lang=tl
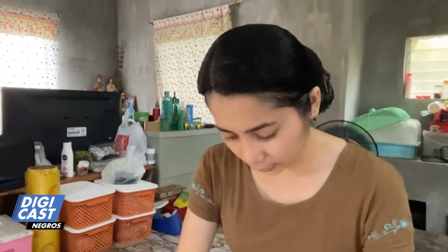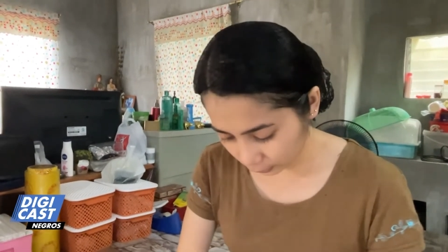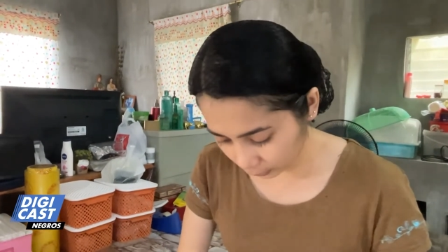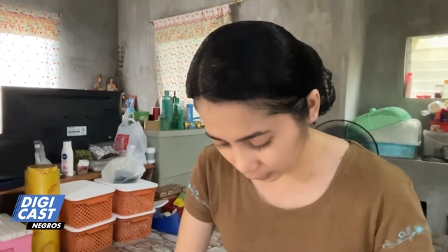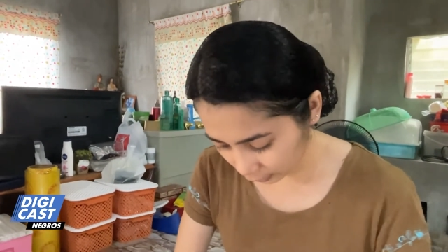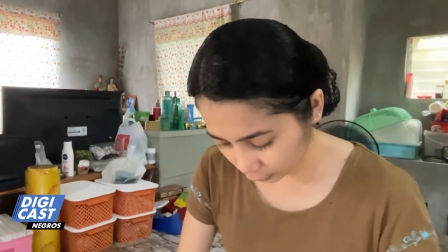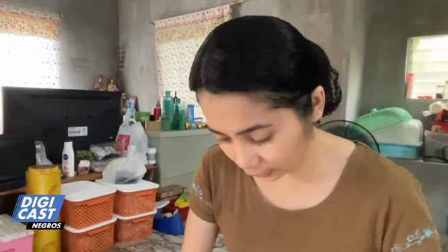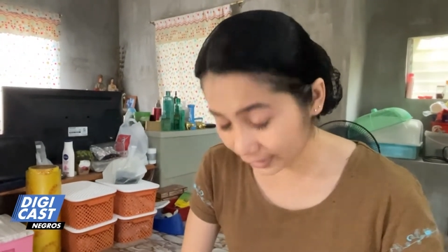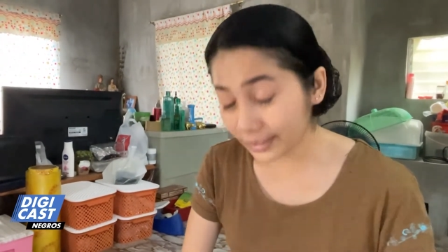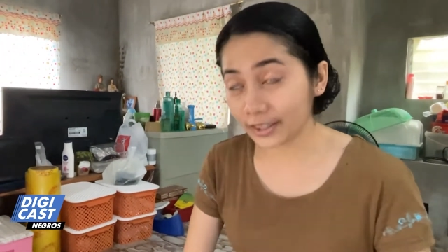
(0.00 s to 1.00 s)
Po, yung
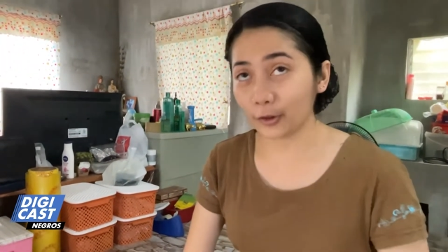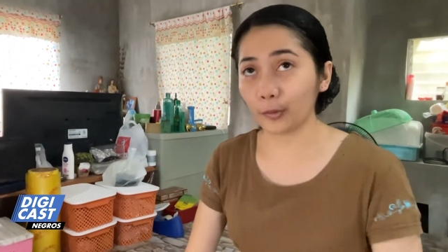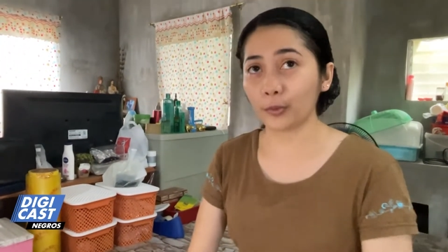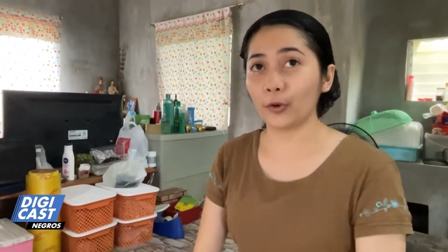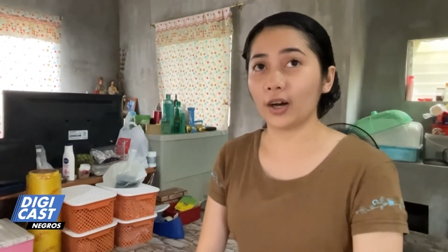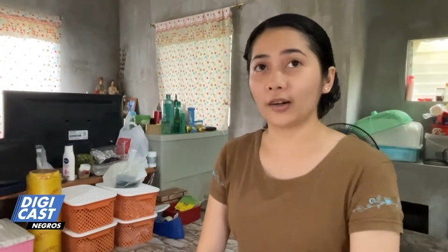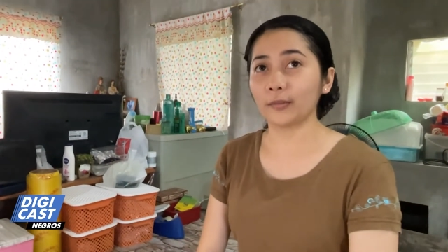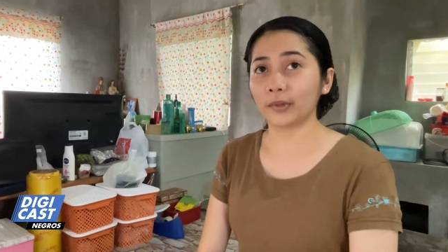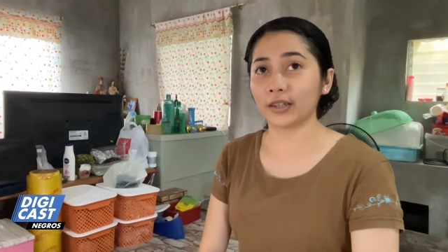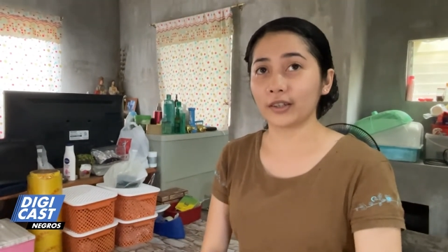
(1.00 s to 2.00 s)
ginatingog ko ang
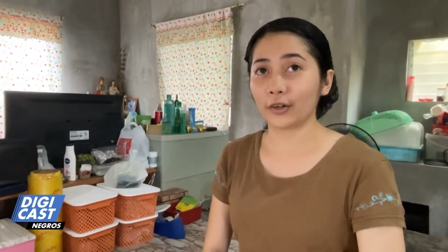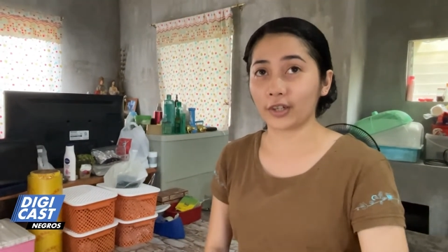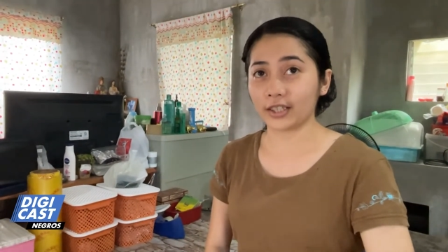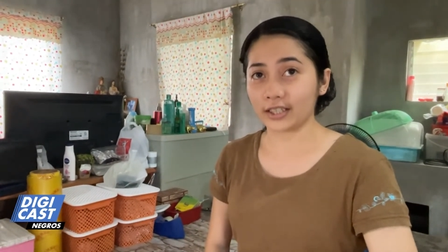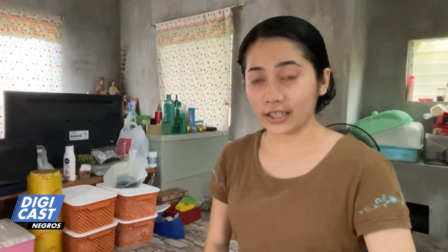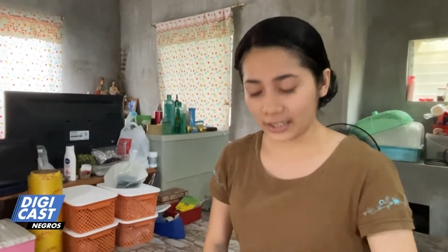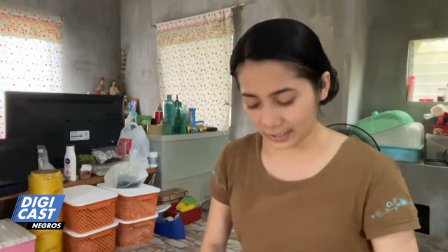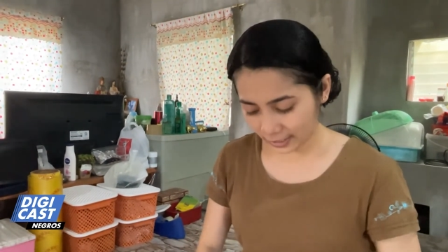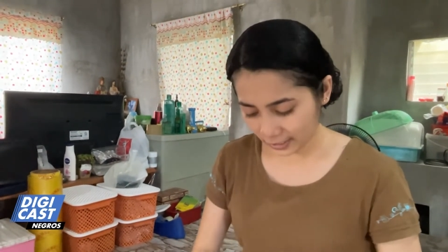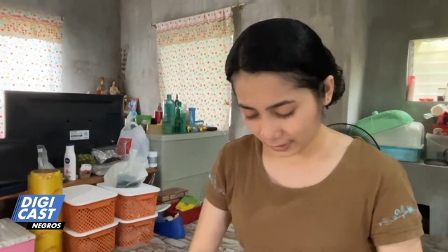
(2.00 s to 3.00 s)
pag-order mm.
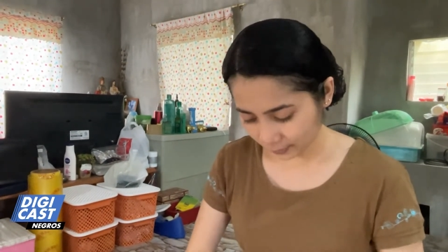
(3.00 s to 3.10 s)
Mm-hmm. nila.